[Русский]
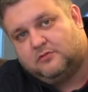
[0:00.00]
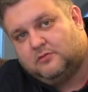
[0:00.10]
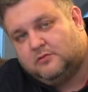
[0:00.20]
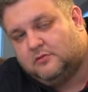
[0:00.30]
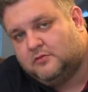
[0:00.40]

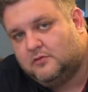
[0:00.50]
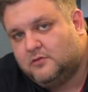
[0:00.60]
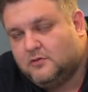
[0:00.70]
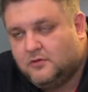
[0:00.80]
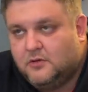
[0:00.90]
да, на двух
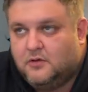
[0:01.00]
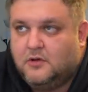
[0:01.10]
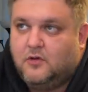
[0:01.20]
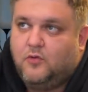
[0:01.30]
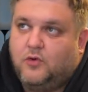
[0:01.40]
венах, потому
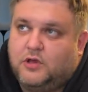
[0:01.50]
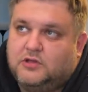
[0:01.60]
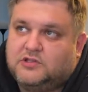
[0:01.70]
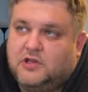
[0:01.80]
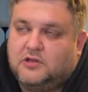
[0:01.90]
что ну, это Ой, я
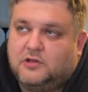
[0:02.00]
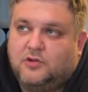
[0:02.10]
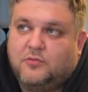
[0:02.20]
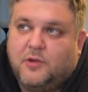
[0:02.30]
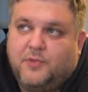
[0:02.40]
не знаю, на
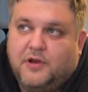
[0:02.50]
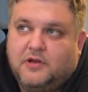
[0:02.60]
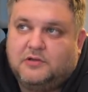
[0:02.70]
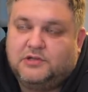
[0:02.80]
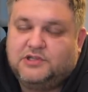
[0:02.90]
том я
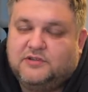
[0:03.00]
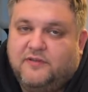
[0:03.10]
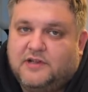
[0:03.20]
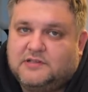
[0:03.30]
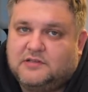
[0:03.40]
проехал
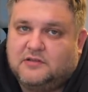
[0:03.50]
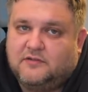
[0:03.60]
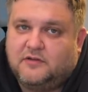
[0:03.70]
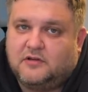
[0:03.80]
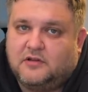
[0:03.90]
1020,
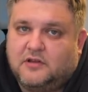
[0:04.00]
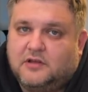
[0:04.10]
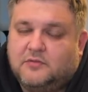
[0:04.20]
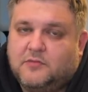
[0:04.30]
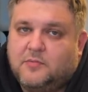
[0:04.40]
наверное, на
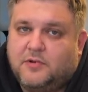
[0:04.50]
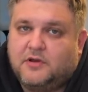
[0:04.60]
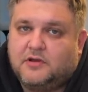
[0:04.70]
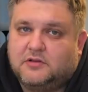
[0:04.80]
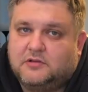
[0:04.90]
этом я
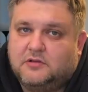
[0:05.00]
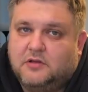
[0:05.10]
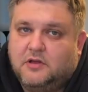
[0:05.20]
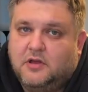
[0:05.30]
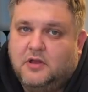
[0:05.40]
проехал. Ну,
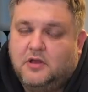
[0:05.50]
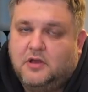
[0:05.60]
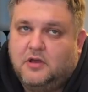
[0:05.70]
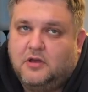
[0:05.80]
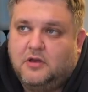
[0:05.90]
совсем на том,
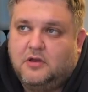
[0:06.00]
да?